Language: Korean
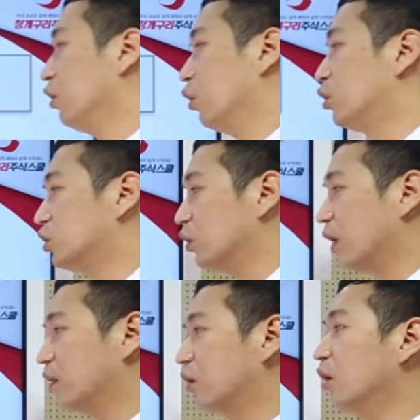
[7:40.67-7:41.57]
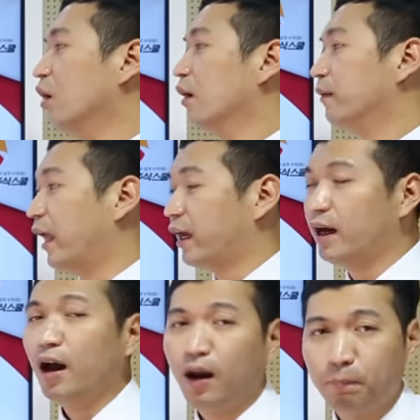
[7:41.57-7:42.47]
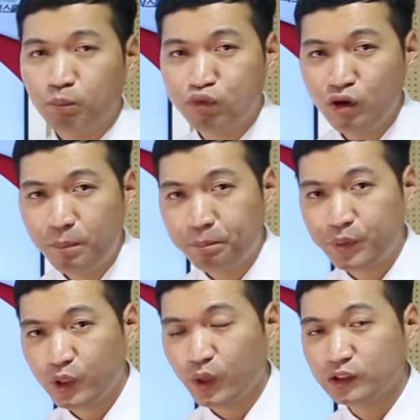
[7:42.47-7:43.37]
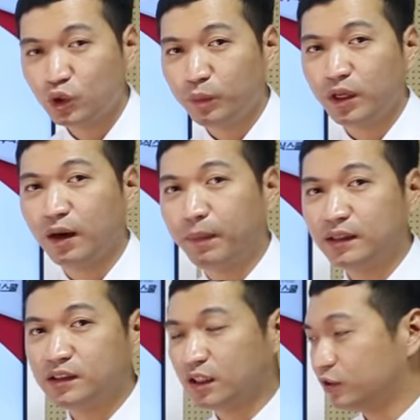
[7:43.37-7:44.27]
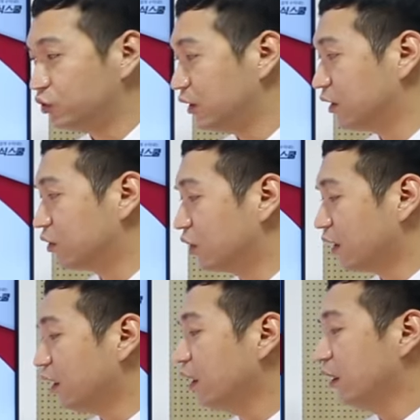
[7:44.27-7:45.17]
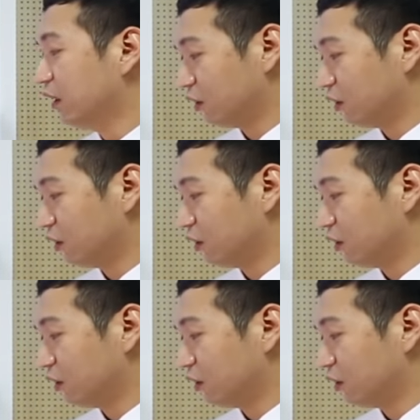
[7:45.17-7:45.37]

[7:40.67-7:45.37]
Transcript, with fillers: 이쪽에서 내가 불필요한 소비가 발생할 수 있는 것에